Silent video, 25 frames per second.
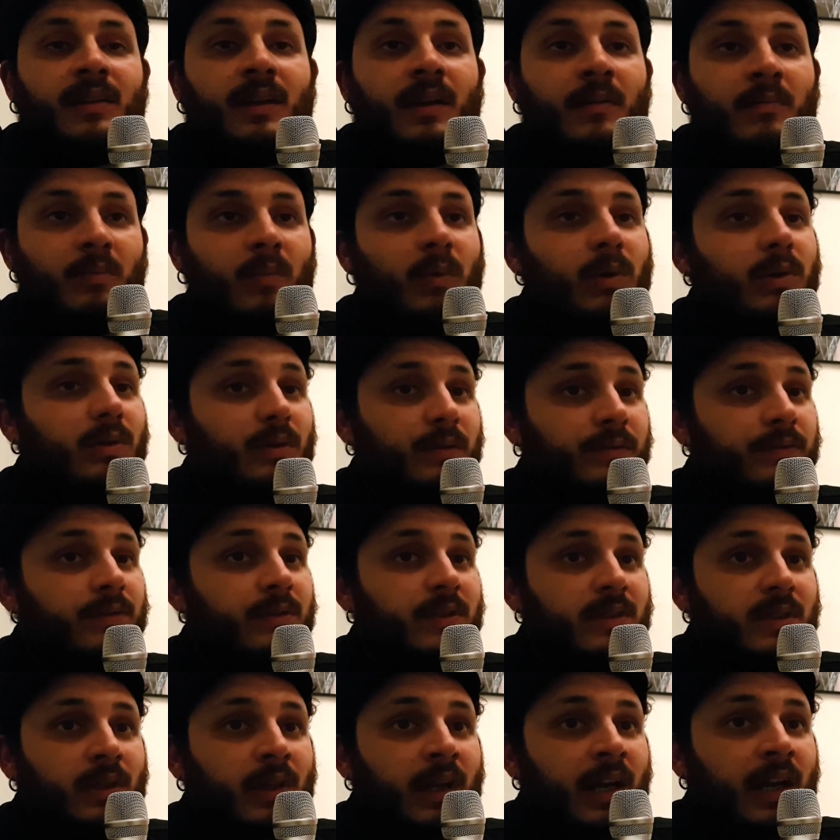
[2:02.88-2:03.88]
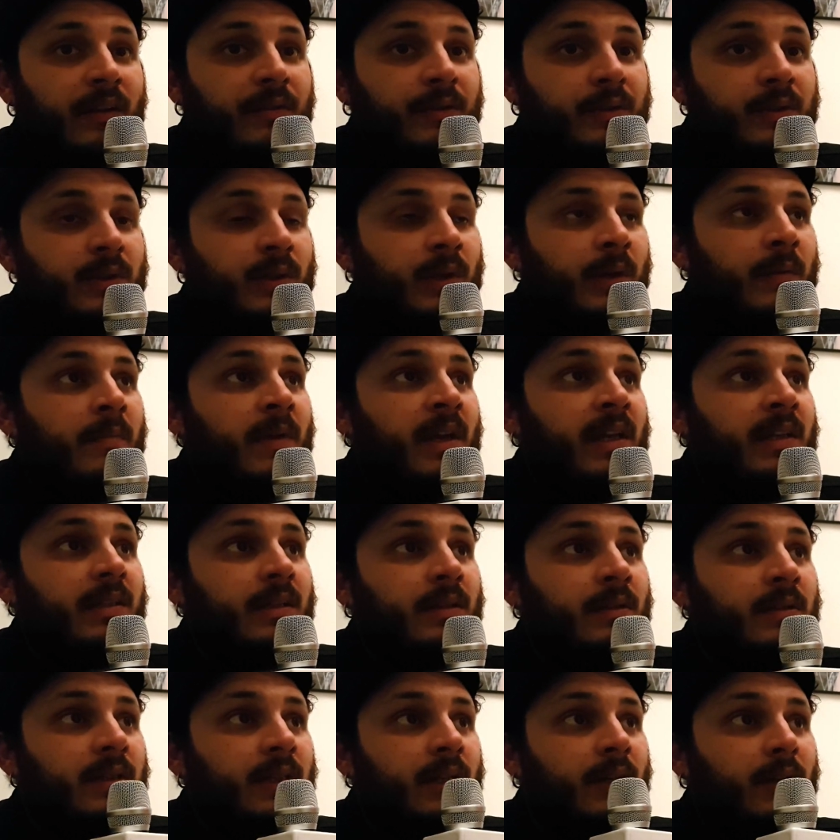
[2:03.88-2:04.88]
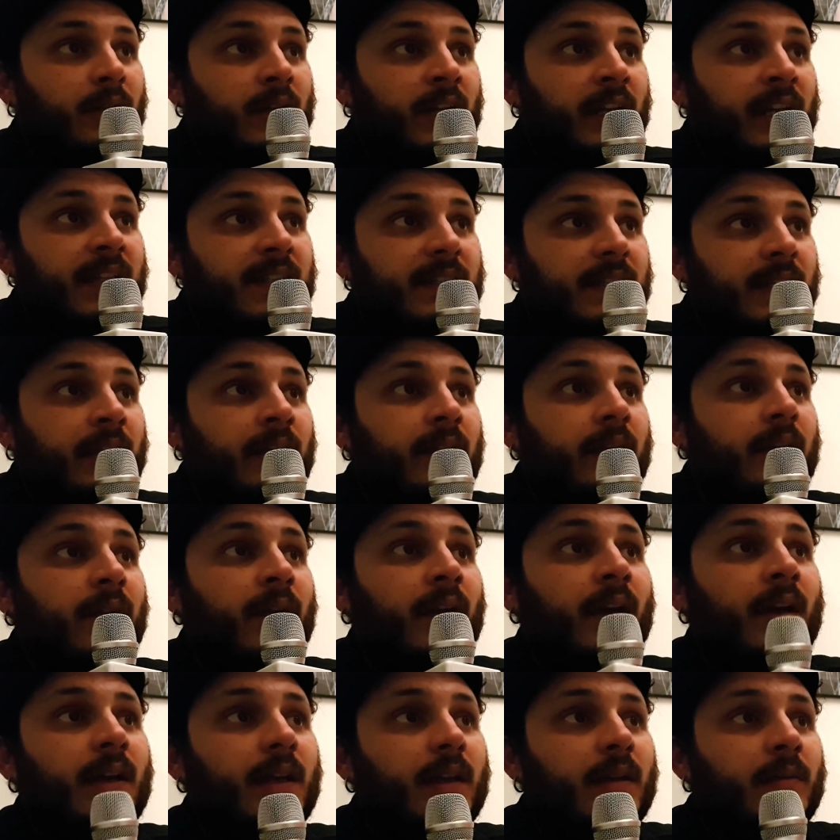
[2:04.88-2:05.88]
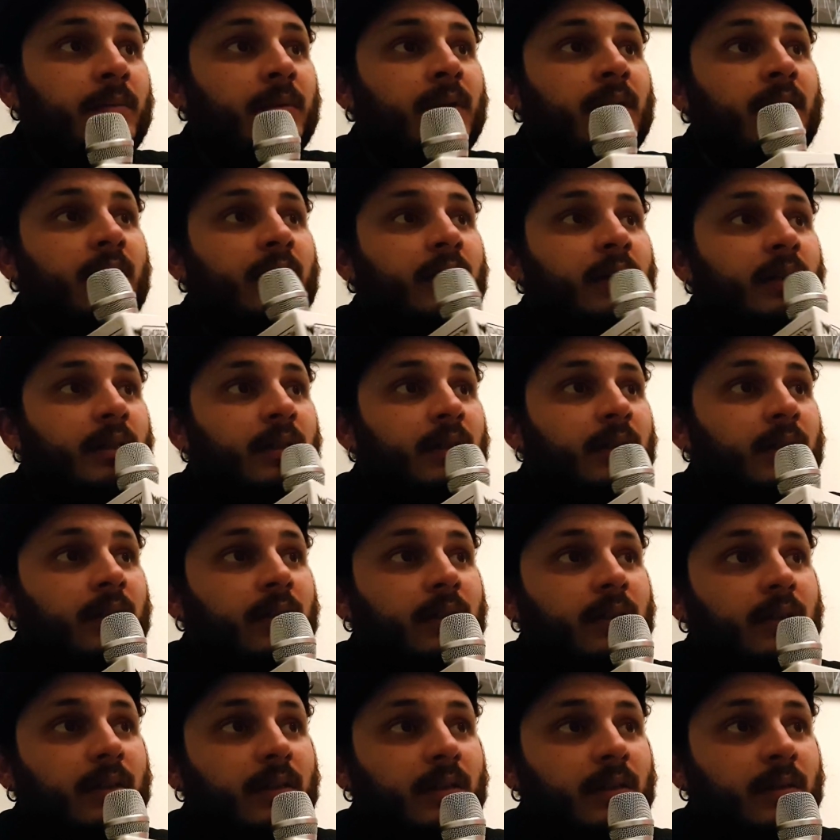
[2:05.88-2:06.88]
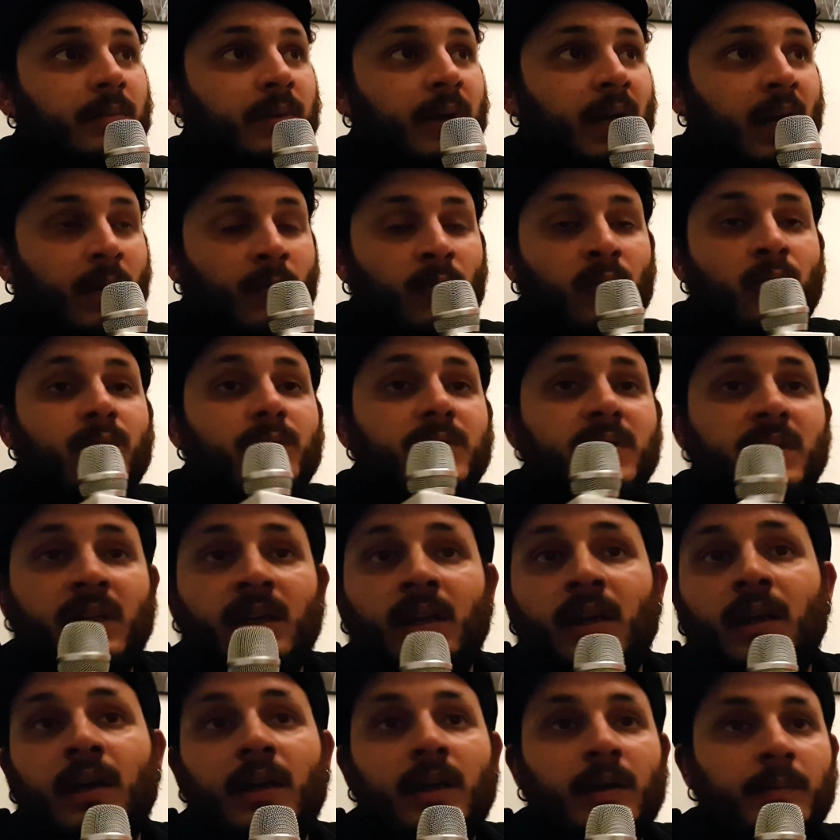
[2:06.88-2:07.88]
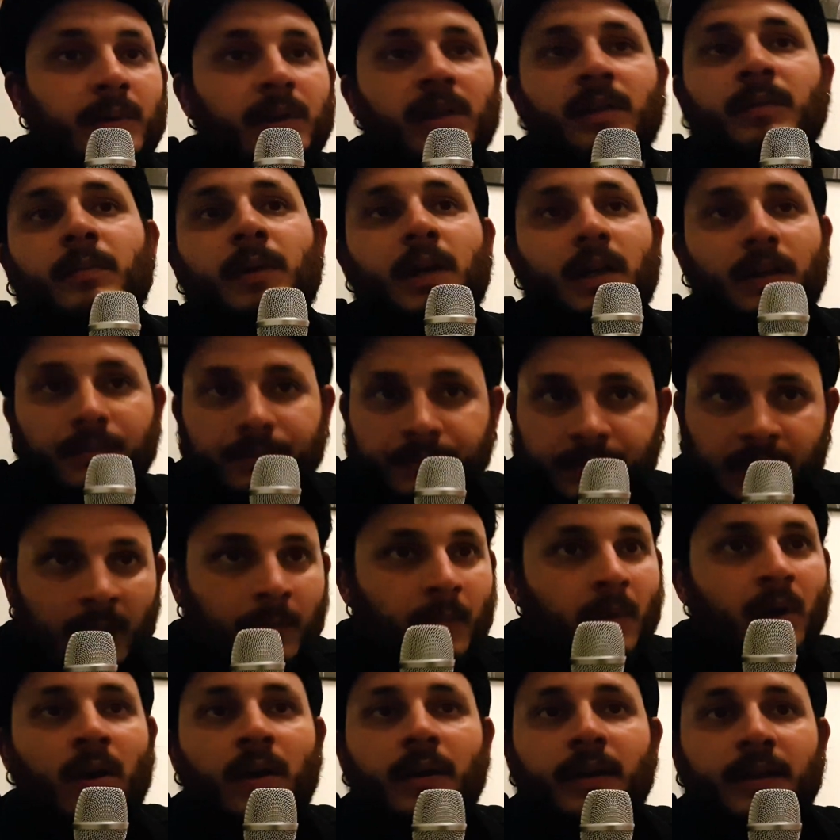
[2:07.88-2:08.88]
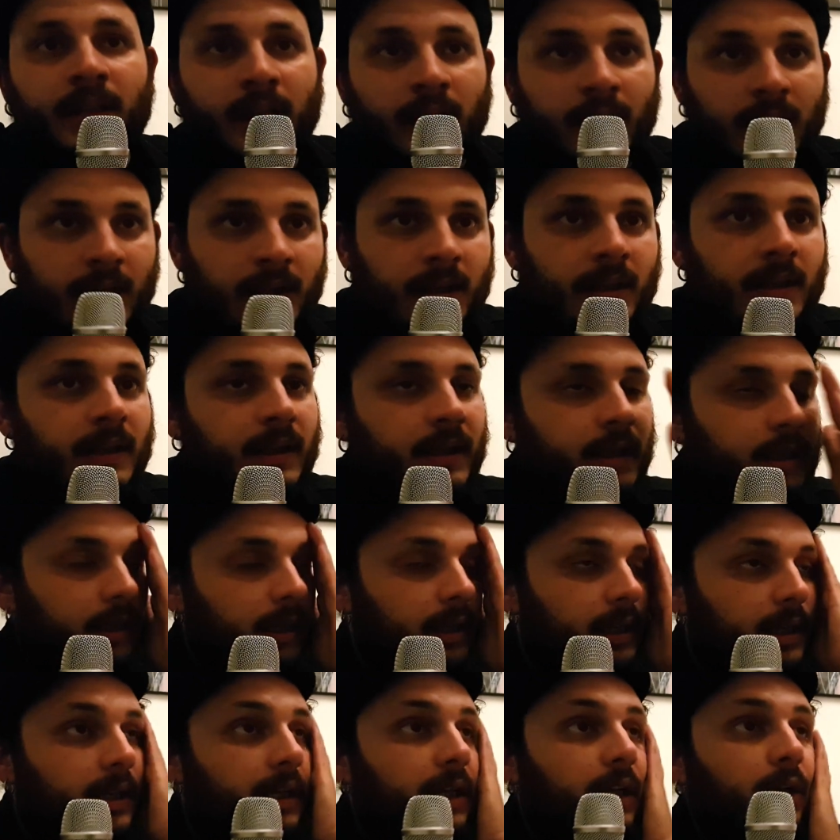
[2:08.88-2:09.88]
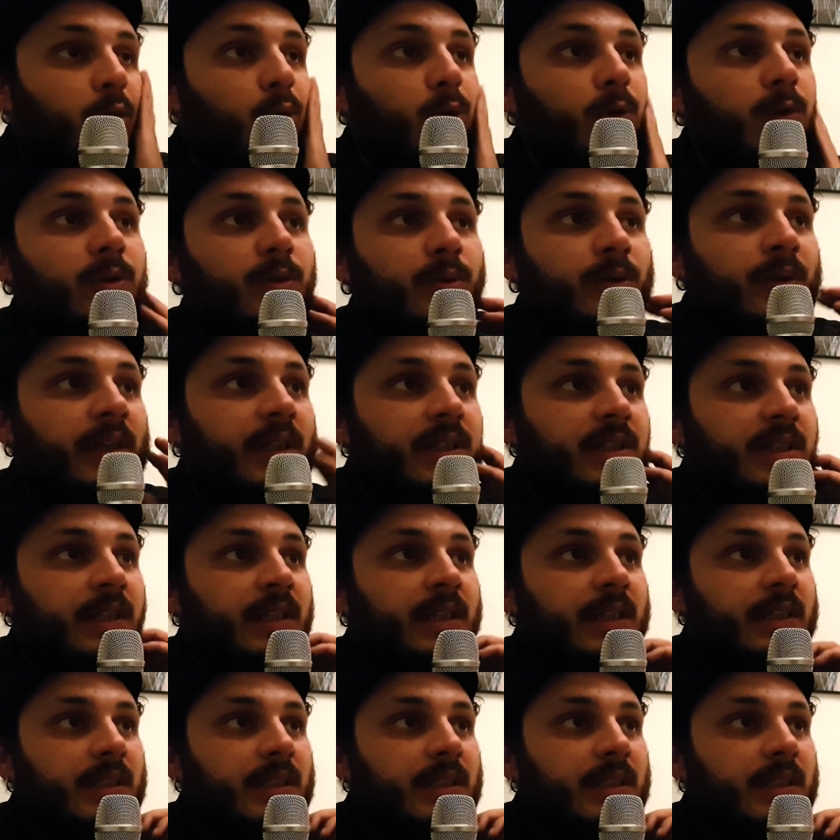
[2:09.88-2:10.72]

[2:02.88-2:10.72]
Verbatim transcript: è molto funzionale, funziona bene, sono un sacco di iniziative anche per, eh, per la musica, poi beh, la moda, la cultura eccetera